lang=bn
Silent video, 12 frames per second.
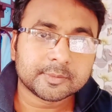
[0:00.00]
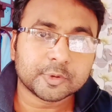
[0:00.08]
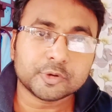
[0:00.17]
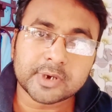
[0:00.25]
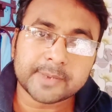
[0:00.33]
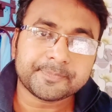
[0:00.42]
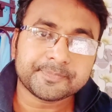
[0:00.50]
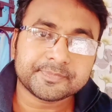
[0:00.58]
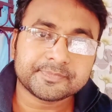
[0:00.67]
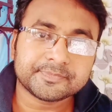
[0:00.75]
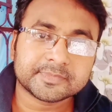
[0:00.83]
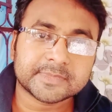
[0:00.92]
বন্ধুরা
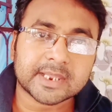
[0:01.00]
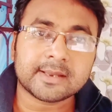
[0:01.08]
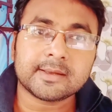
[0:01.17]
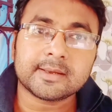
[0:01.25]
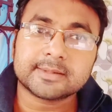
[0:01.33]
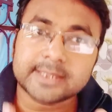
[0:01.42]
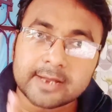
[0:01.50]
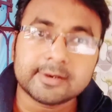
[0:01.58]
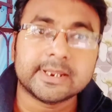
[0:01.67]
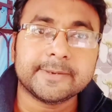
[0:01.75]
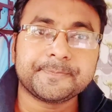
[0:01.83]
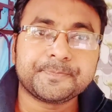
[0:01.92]
তাহলে
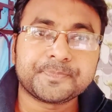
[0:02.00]
তাহলে